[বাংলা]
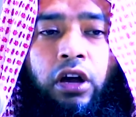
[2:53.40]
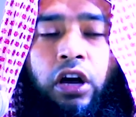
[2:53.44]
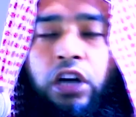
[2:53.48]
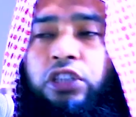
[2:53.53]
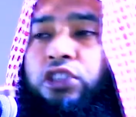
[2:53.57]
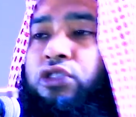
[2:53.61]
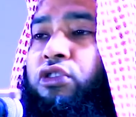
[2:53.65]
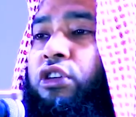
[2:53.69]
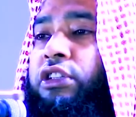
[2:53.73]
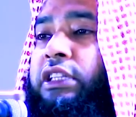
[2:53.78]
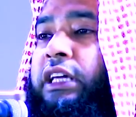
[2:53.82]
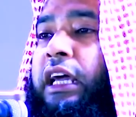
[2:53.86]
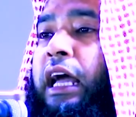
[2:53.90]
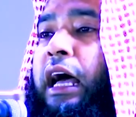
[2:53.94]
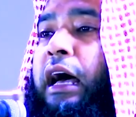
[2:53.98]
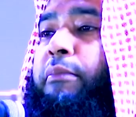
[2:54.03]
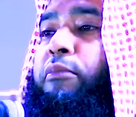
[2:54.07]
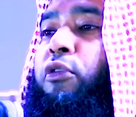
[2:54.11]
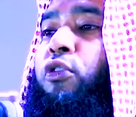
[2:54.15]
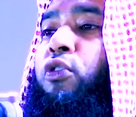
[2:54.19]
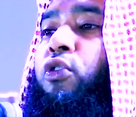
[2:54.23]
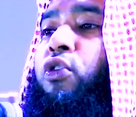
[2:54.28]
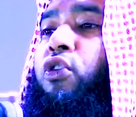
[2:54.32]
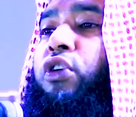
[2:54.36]
হজরতে
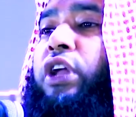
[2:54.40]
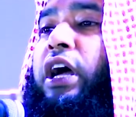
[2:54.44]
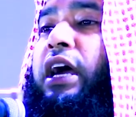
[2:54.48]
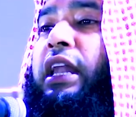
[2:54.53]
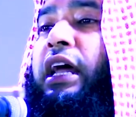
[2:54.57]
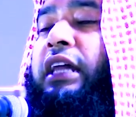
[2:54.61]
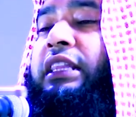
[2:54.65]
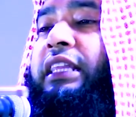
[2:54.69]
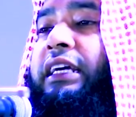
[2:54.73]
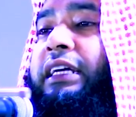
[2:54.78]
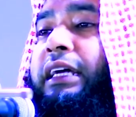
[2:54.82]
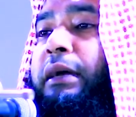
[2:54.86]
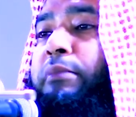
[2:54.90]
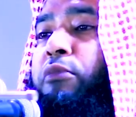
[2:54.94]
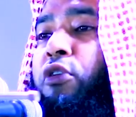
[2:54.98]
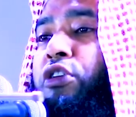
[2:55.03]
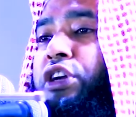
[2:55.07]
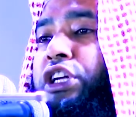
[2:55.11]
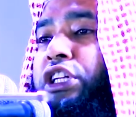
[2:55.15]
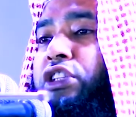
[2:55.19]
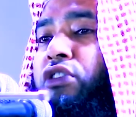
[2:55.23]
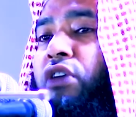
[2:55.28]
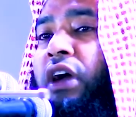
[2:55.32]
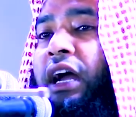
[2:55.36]
আবু হুরায়রা থেকে
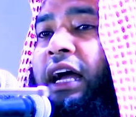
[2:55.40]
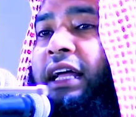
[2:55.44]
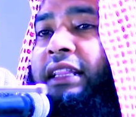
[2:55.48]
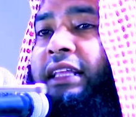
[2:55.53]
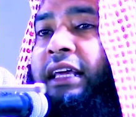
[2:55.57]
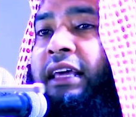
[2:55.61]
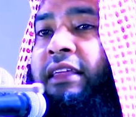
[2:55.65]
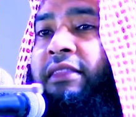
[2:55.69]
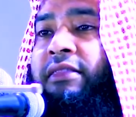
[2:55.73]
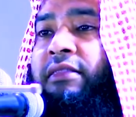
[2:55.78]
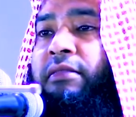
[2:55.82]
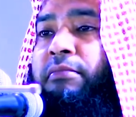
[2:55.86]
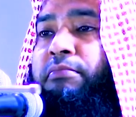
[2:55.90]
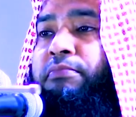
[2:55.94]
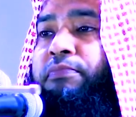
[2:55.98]
বর্ণিত হাদিস